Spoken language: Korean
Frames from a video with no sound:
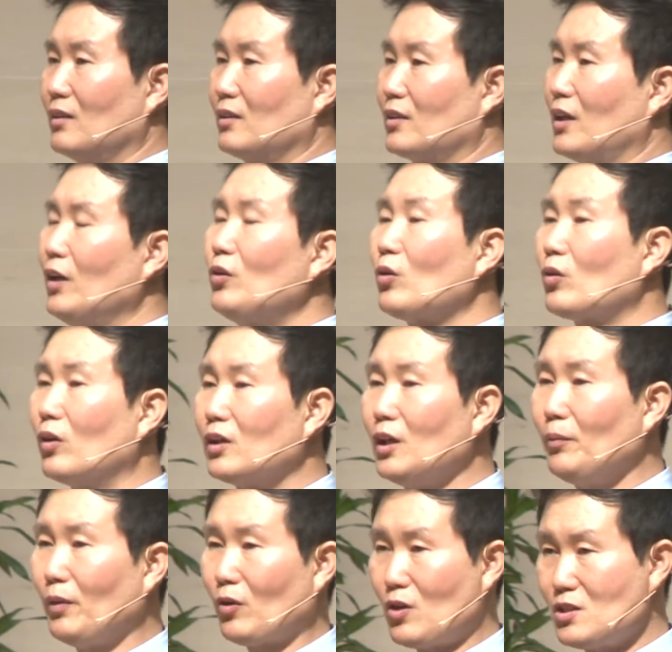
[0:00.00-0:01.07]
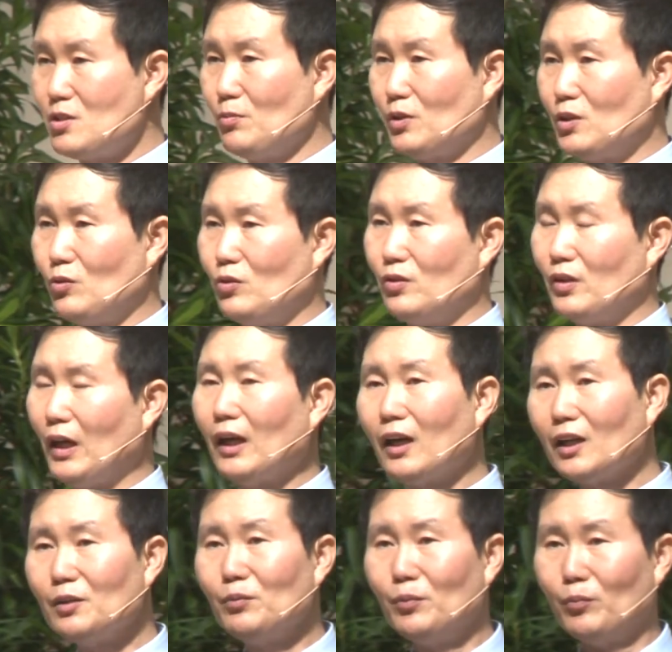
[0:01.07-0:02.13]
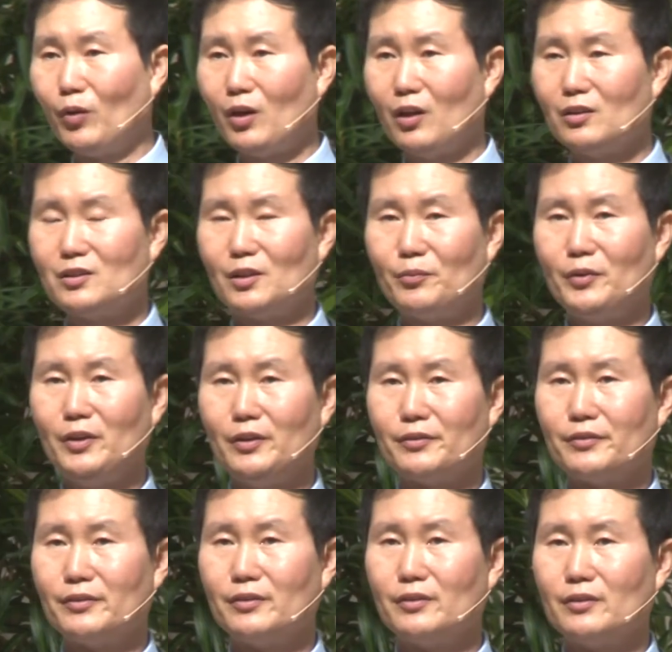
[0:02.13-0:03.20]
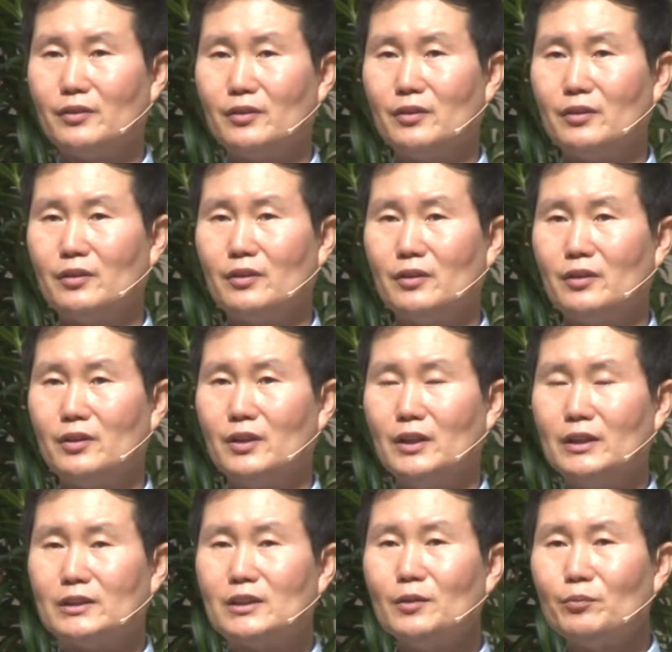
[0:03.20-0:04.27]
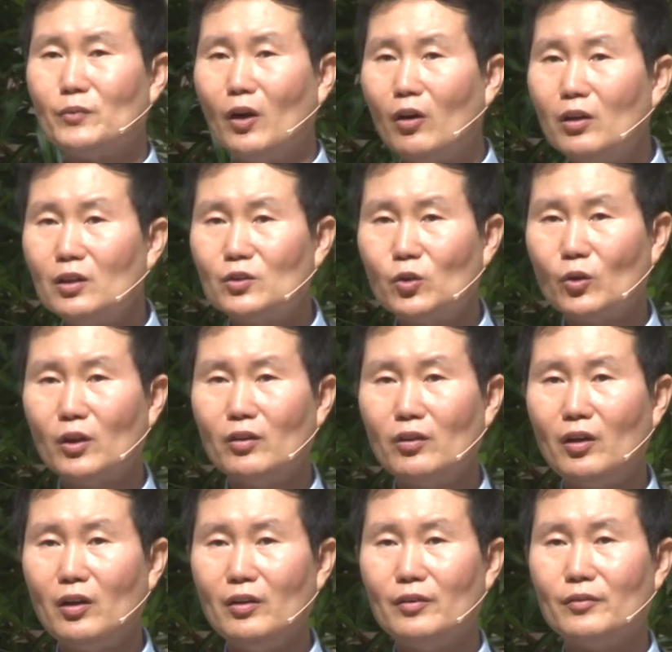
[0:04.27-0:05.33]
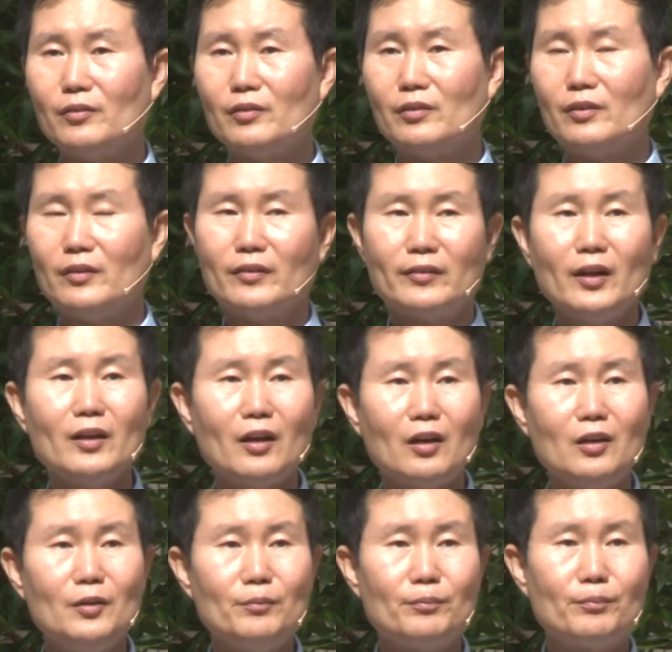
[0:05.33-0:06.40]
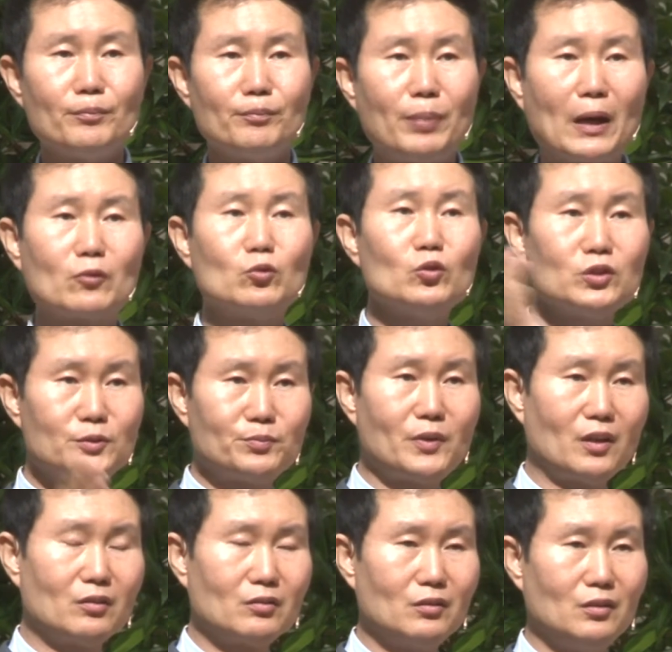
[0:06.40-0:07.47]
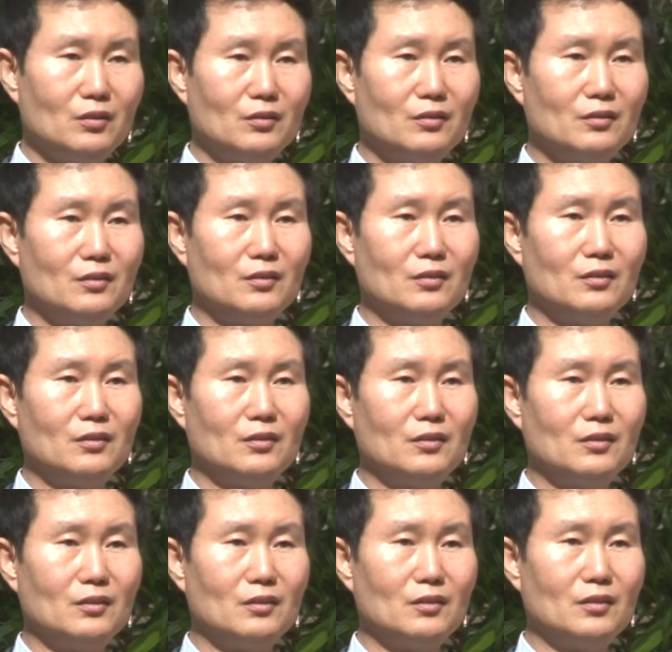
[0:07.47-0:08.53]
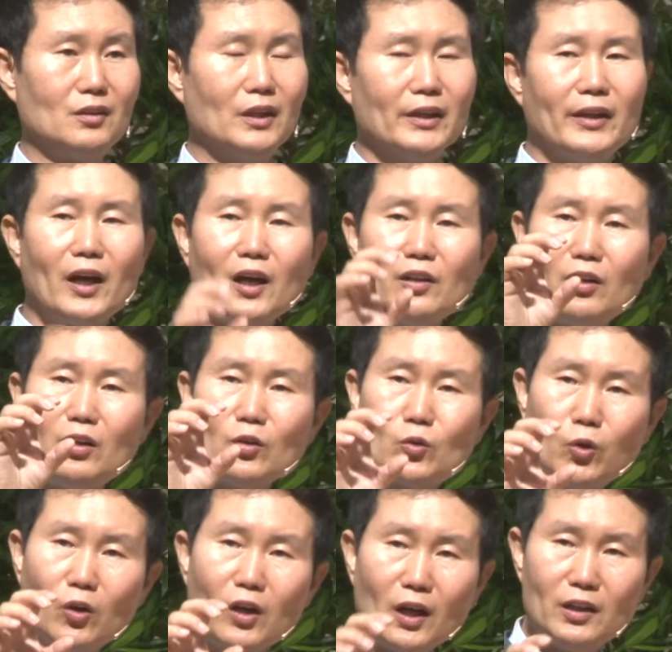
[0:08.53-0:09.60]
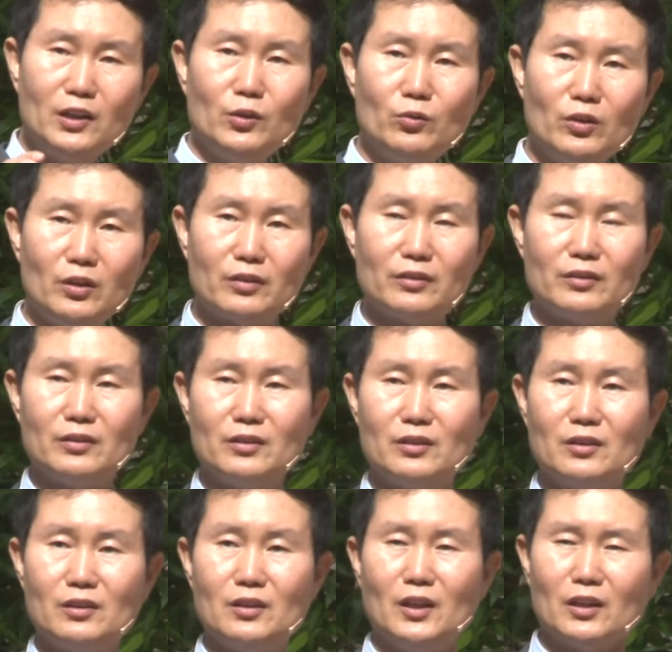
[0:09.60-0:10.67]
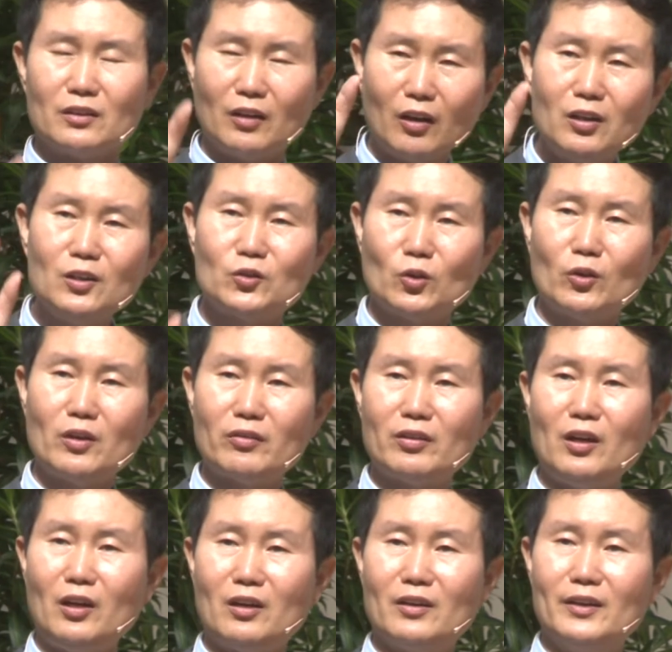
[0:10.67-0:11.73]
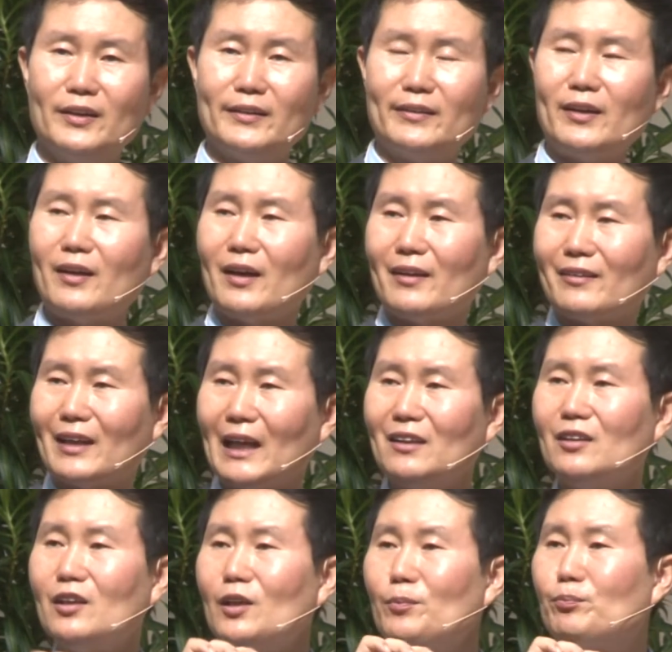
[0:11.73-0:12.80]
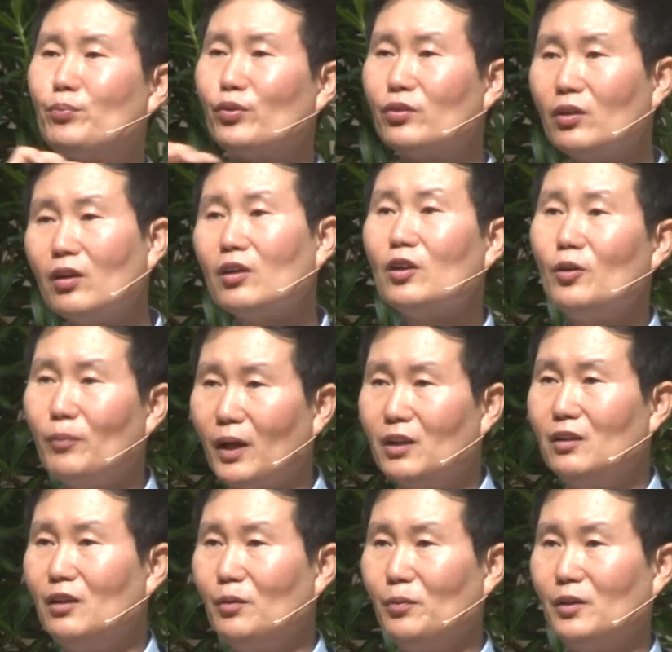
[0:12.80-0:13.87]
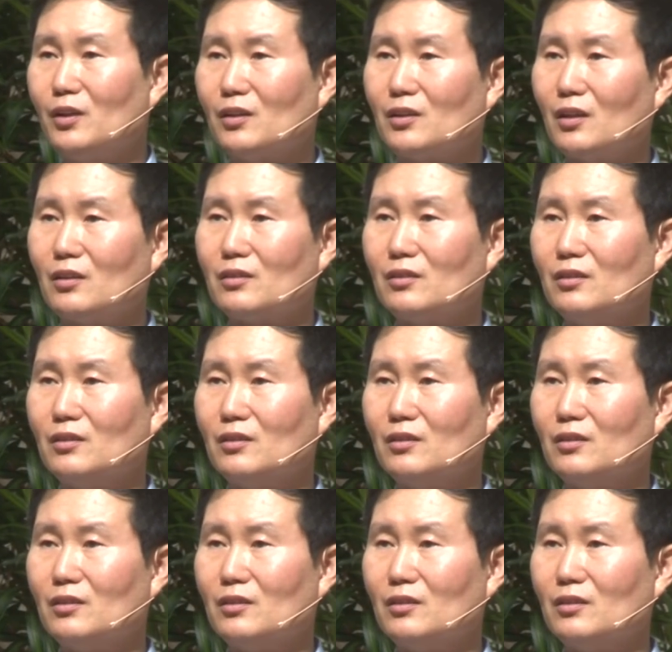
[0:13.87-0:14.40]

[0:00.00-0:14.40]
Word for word: 계속 거기에만 관심을 기울이는데 하나님은 뭐라 하시냐면은 지금 너를 통해서 세상을 바꾸고 싶다는 거예요. 내가 너를 구원한 이유는 너를 통해서 세상의 산들을 부스러기로 만들어버리겠다는